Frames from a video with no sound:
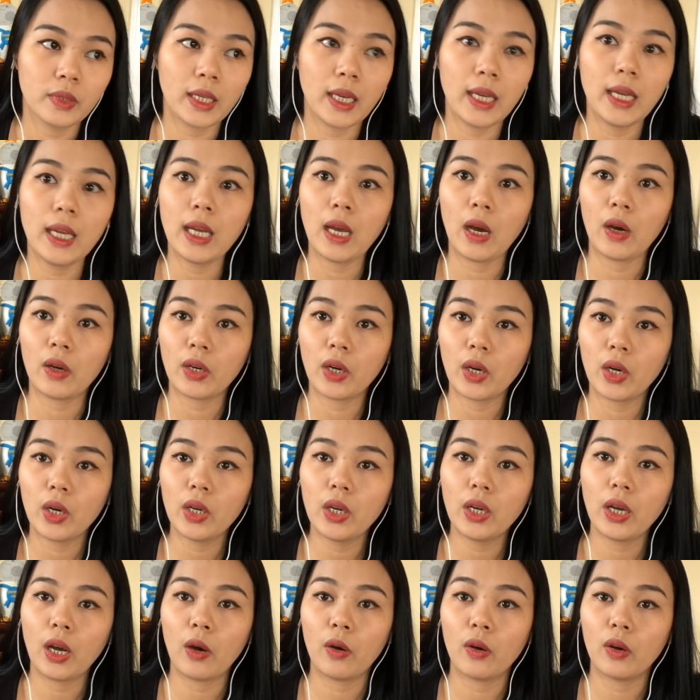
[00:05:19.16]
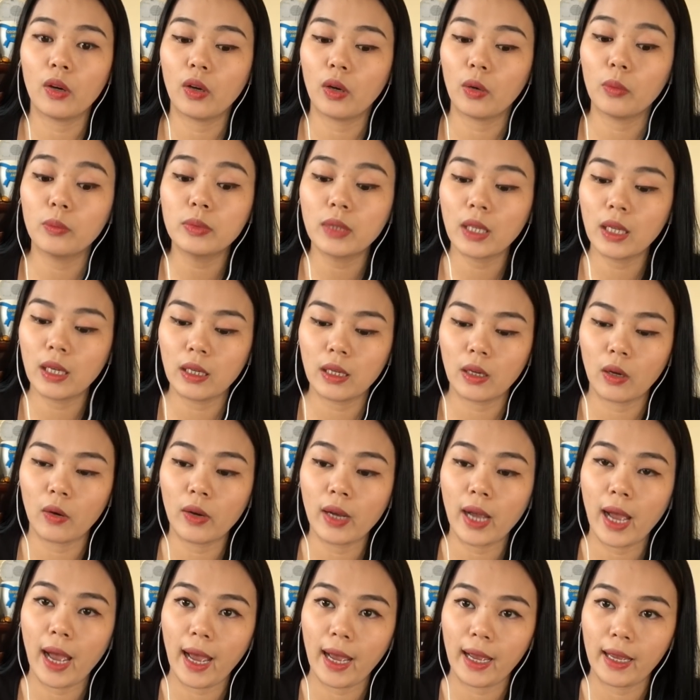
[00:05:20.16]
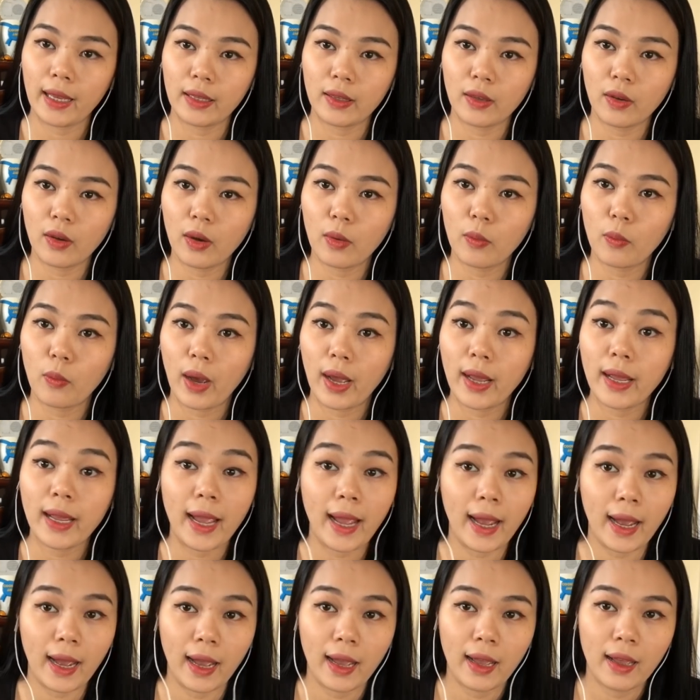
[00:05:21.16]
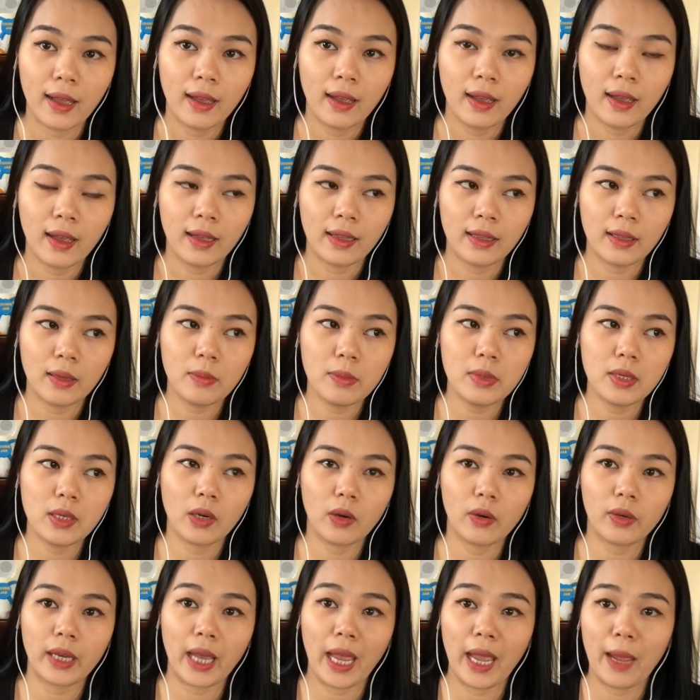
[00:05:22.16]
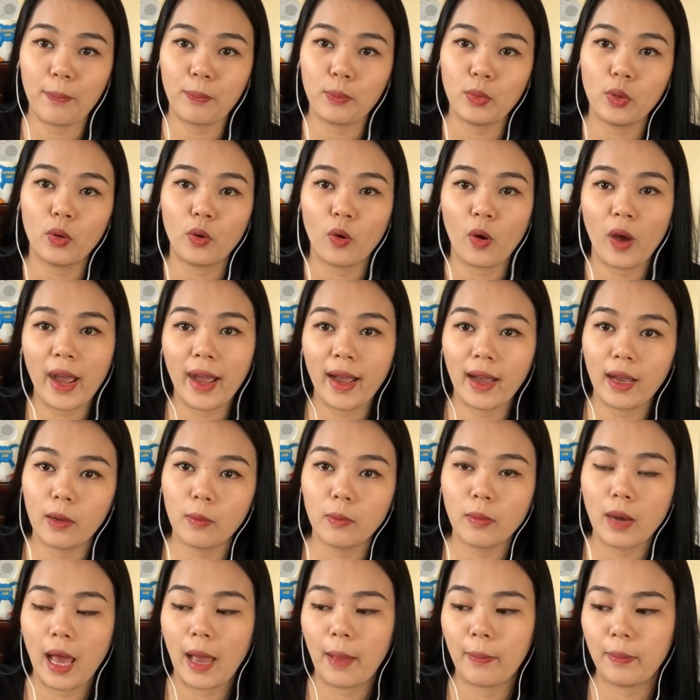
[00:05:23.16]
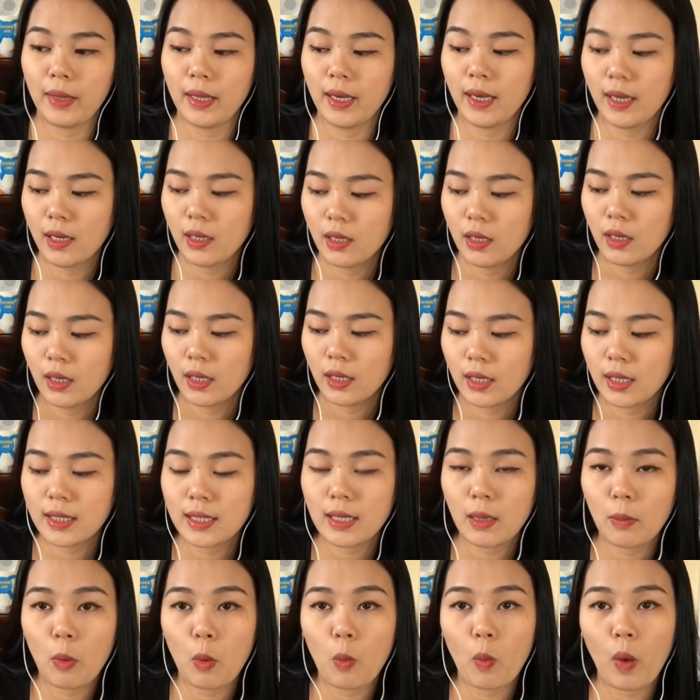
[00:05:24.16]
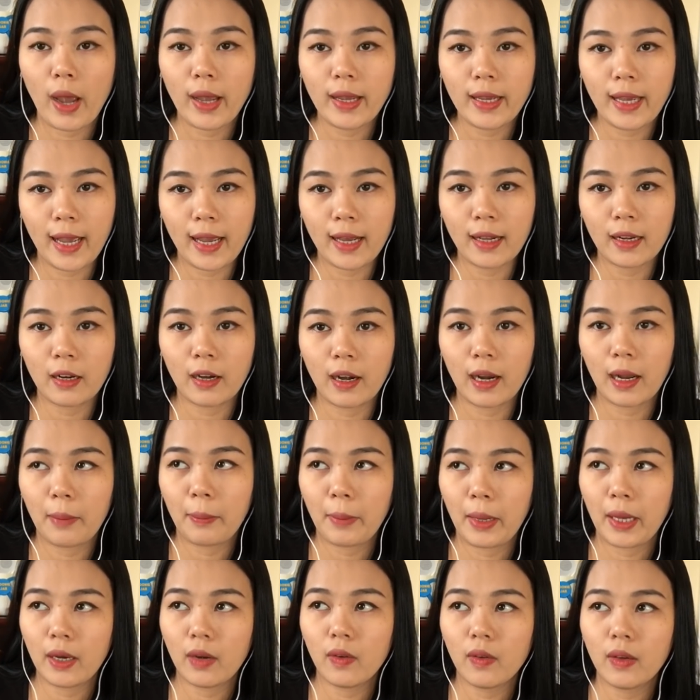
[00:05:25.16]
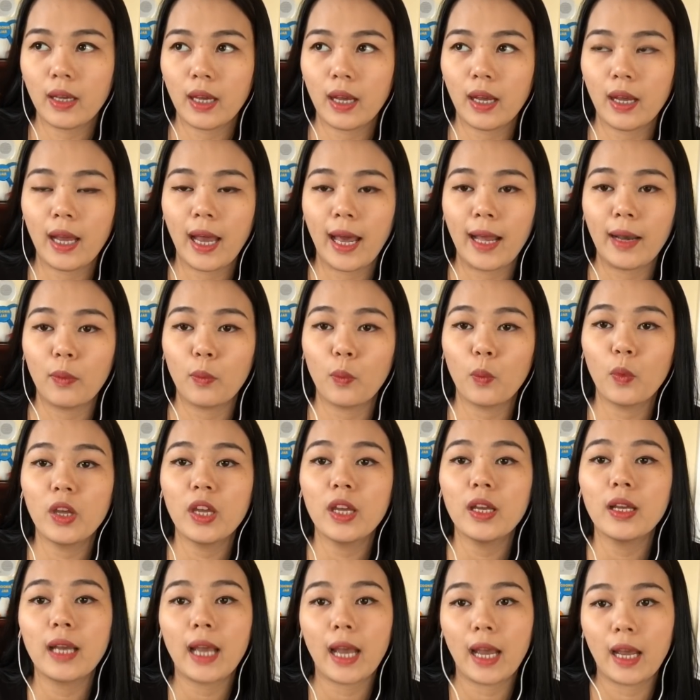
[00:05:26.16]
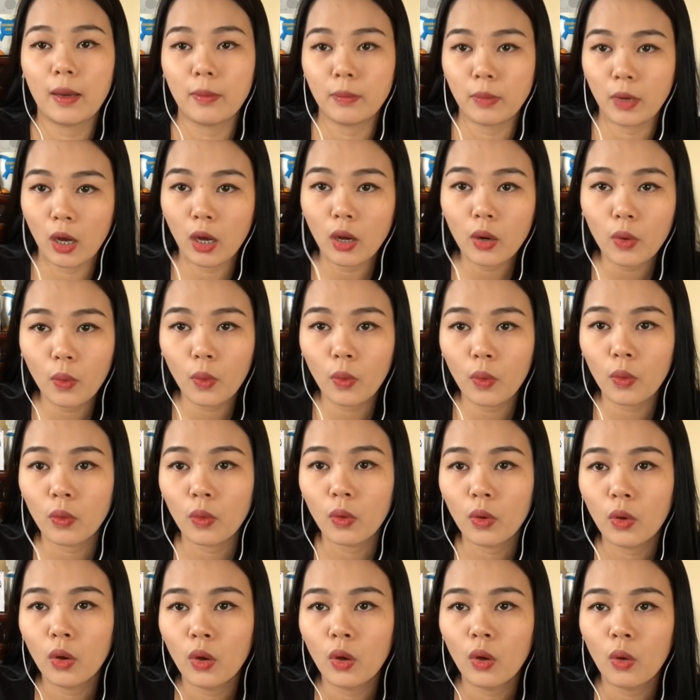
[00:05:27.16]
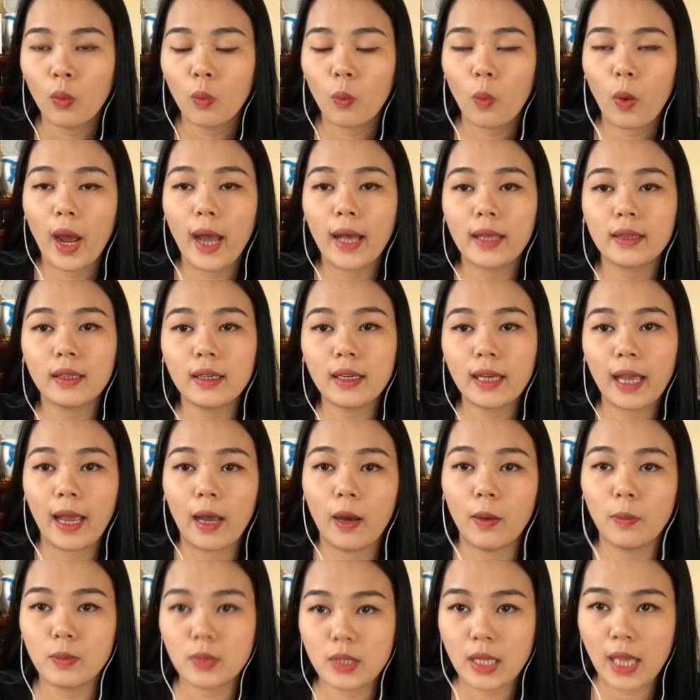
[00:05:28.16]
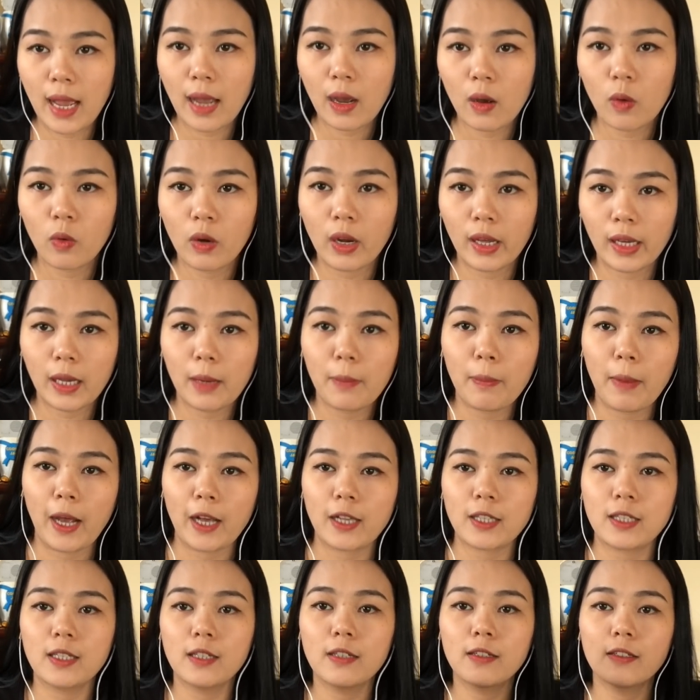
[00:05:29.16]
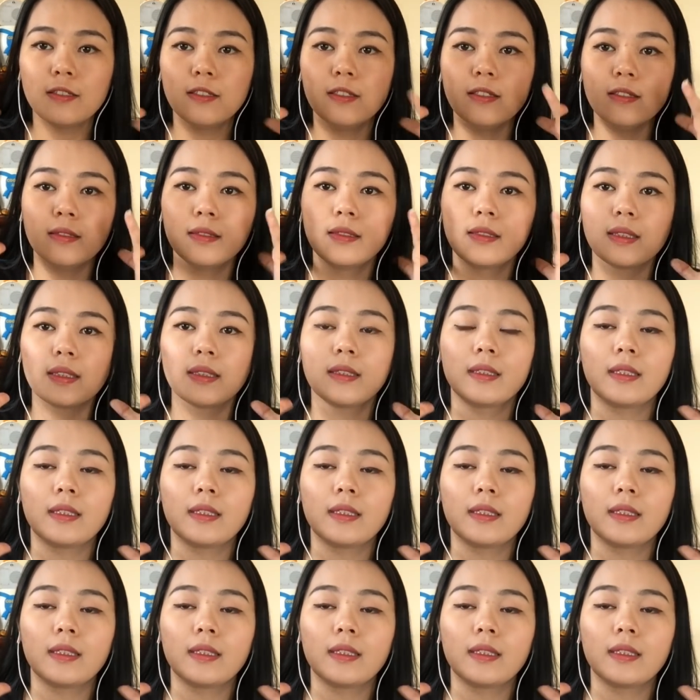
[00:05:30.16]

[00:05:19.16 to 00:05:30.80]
cái họ nói họ không tin, họ gài cho ông ngoại ăn, giống như họ kẹp vô đồ ăn hay không làm gì đó. Cái xong ông ngoại ăn là mẹ nói hả, hành nguyên ngày hôm đó luôn, qua tới ngày hôm sau là cái mặt sưng như